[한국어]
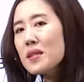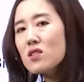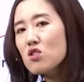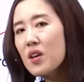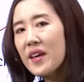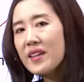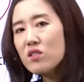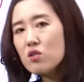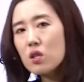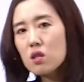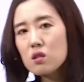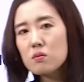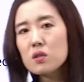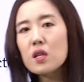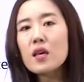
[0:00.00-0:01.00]
been changed
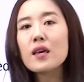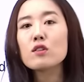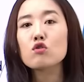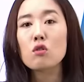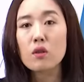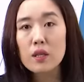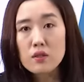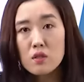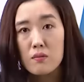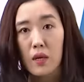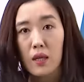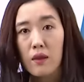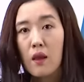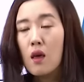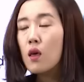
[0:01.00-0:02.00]
이랬으면 되게
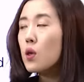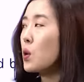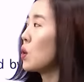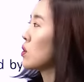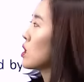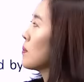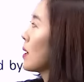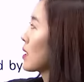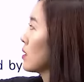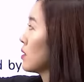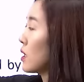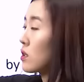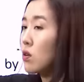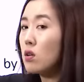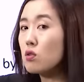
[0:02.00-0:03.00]
쉬웠겠지만 이렇게
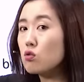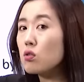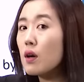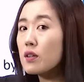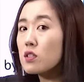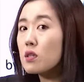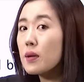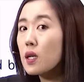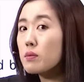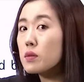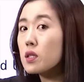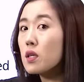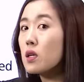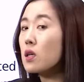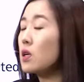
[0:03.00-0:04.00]
바뀐다는 걸 구경하시기
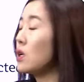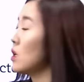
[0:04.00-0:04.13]
바랍니다.